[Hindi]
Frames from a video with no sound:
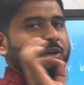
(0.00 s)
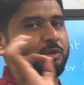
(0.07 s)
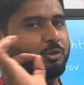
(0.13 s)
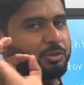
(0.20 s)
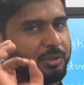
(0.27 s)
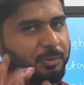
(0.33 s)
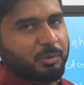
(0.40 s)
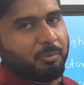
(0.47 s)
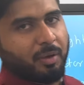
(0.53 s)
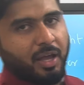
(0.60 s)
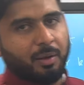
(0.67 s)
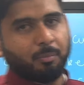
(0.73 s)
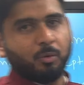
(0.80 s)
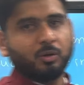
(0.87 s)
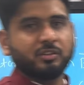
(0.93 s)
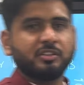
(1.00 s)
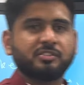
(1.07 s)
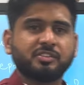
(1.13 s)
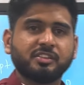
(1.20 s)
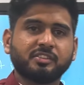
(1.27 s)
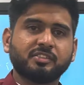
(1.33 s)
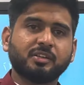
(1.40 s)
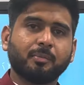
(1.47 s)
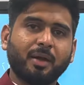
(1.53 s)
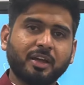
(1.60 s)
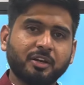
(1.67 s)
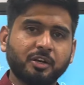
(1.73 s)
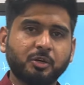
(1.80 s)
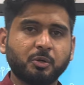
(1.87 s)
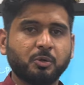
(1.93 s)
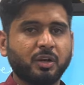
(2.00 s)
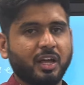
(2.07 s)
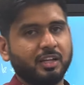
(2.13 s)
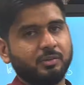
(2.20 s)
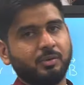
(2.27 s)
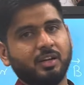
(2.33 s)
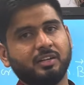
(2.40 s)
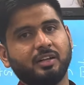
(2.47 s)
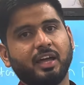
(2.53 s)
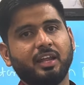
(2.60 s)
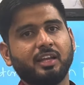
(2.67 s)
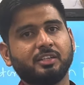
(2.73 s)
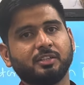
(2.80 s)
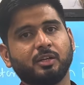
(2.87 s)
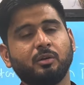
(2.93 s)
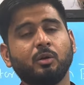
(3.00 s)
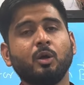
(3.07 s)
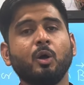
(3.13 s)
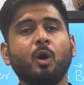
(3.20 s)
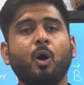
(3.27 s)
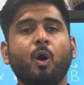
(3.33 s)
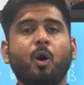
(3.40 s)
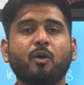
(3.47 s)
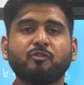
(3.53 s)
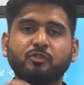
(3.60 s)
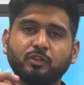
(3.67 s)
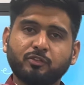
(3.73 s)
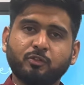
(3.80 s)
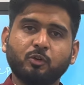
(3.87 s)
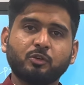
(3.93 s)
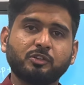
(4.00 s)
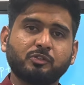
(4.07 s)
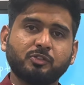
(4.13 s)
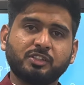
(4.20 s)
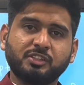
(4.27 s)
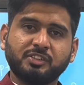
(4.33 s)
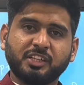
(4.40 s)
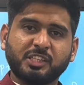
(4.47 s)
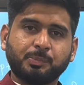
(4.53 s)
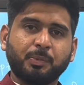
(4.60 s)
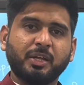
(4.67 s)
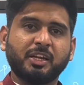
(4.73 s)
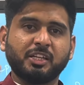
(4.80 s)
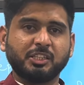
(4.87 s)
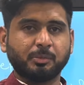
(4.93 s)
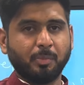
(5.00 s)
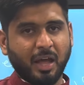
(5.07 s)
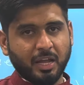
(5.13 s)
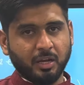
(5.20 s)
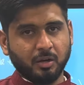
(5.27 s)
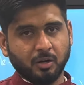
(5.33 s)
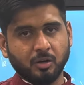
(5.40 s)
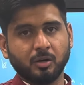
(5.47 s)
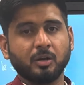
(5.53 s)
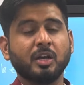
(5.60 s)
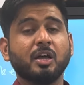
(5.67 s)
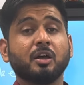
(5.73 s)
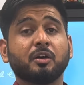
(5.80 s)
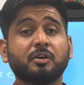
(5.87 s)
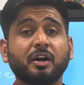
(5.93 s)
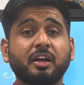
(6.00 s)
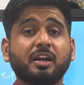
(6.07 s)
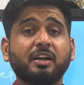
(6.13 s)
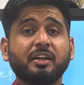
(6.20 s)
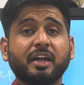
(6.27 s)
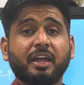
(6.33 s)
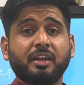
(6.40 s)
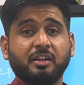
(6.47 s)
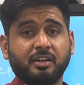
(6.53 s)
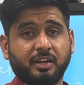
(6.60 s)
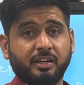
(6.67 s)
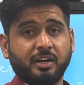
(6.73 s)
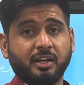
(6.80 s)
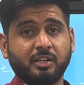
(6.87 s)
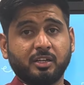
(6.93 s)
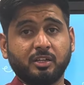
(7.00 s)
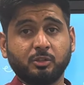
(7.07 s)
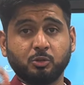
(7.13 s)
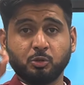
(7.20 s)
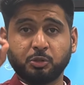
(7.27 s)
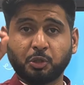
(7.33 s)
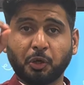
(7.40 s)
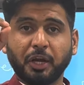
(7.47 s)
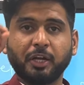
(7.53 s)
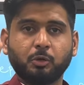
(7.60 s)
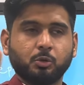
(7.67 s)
तो समझ में आपको दिस इज द मैग्नीट्यूड एज वेल एज डायरेक्शन ऑफ द फोर्स विच इज एक्सपीरियंस बाय अ करंट कैरिंग कंडक्टर जो स्ट्रेट